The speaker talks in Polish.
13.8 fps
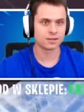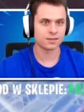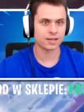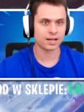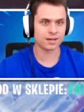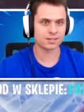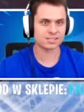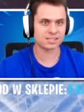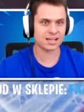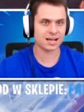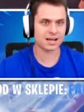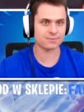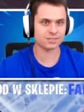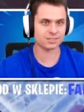A on
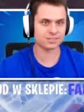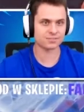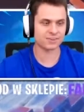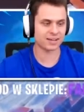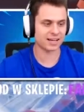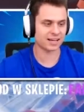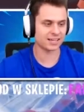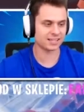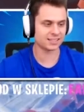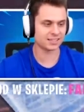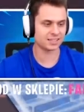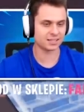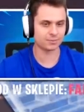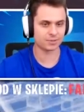stamtąd wali,
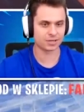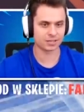dobra.